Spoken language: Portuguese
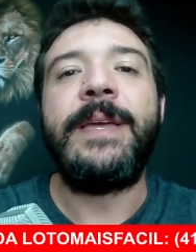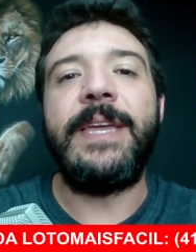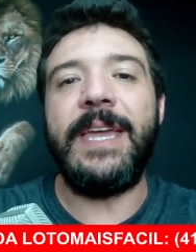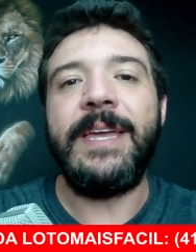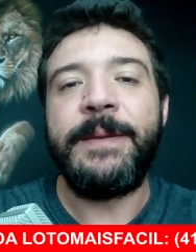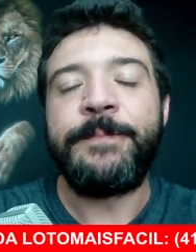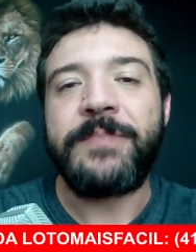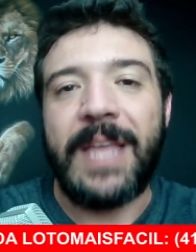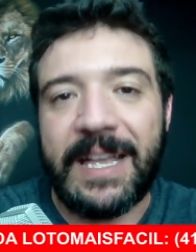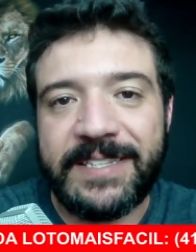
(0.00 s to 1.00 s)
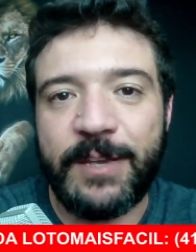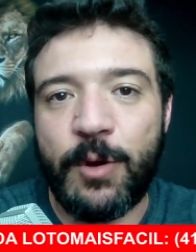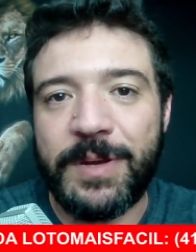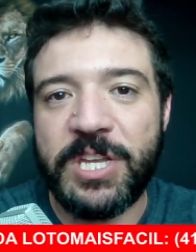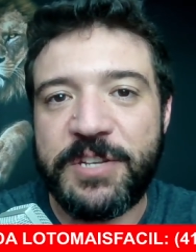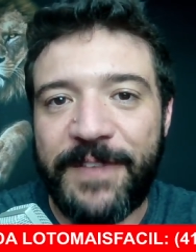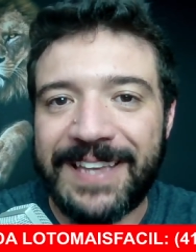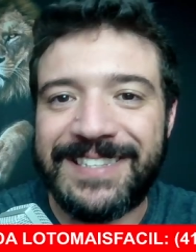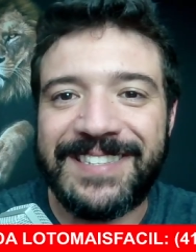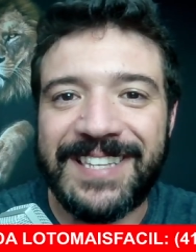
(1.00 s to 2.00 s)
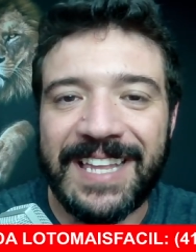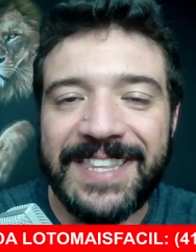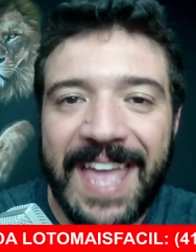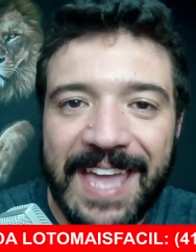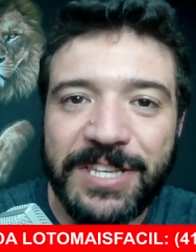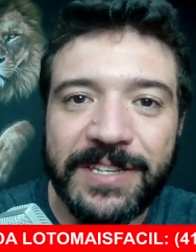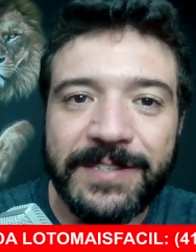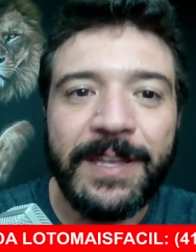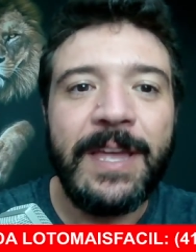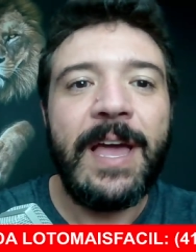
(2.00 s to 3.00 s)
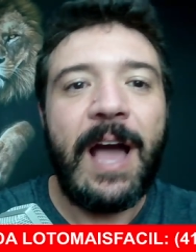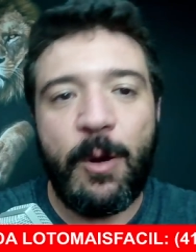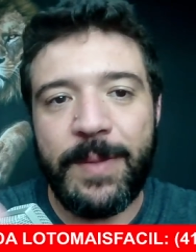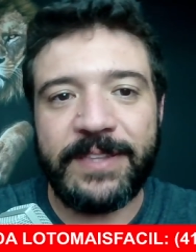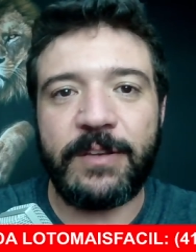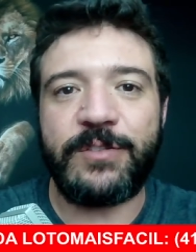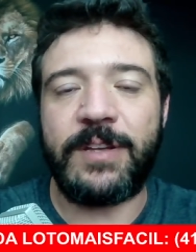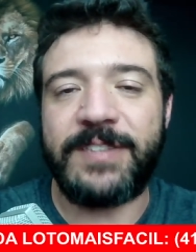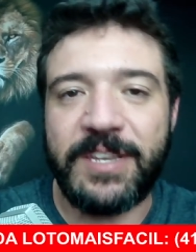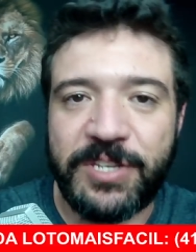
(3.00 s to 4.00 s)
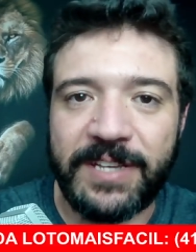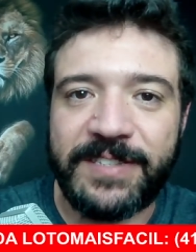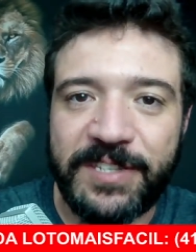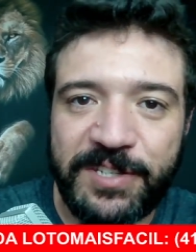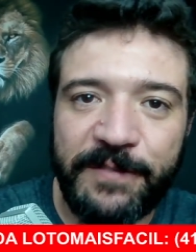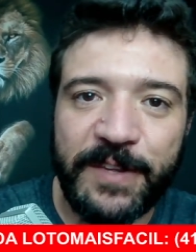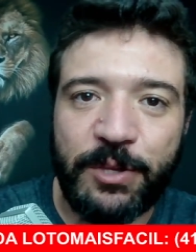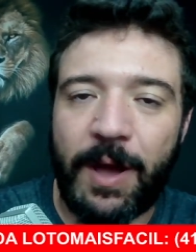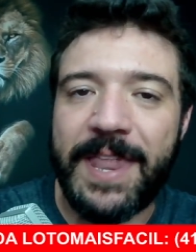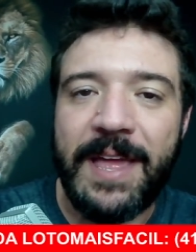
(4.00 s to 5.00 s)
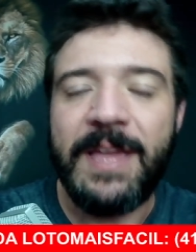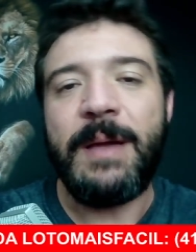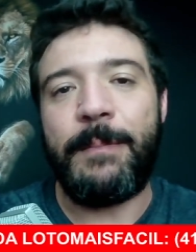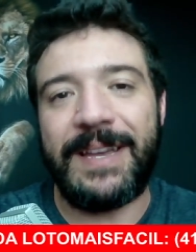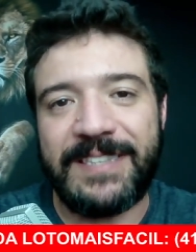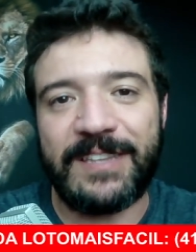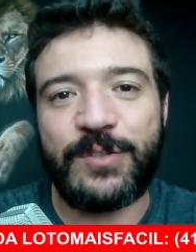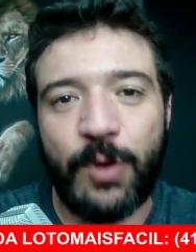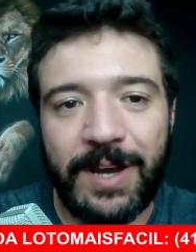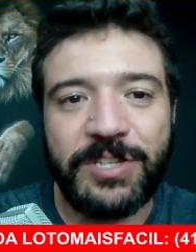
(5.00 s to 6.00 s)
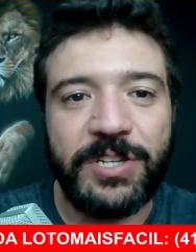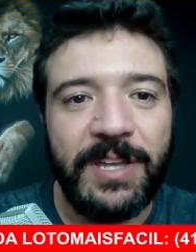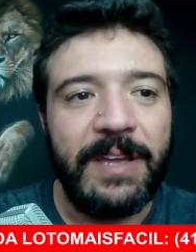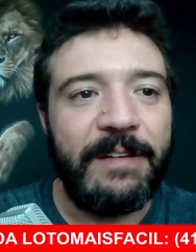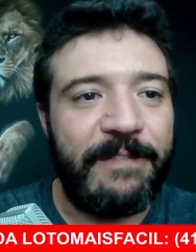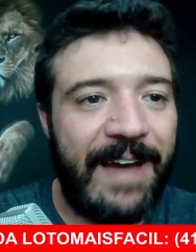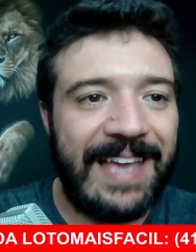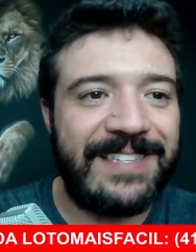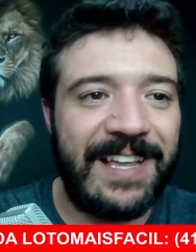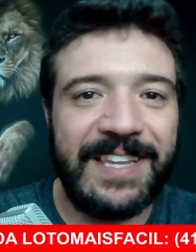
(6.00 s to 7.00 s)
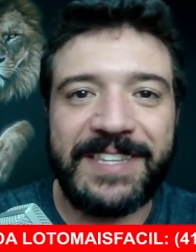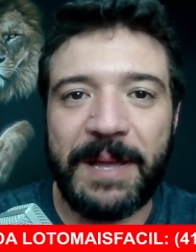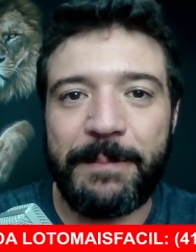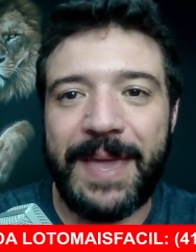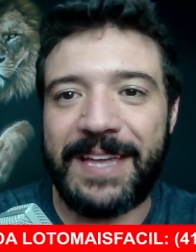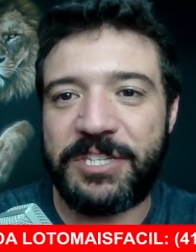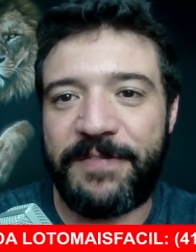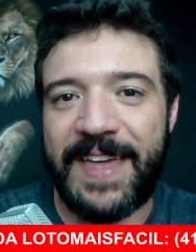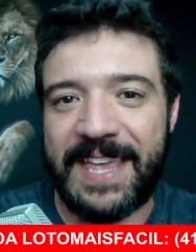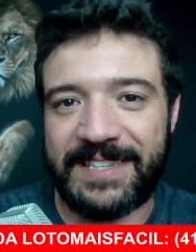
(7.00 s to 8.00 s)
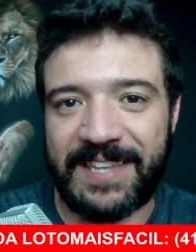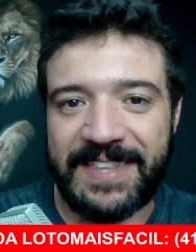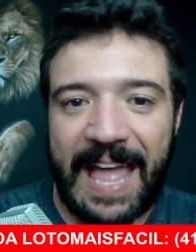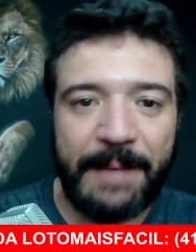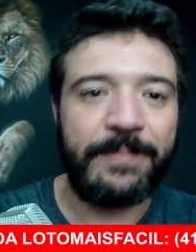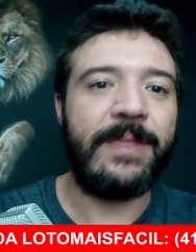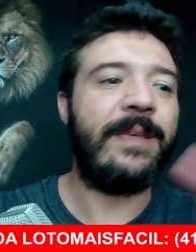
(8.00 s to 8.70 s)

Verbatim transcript: E assim como a gente faz estratégias, aumenta as nossas chances de vitória, mas a sorte faz ali também a diferença, tá?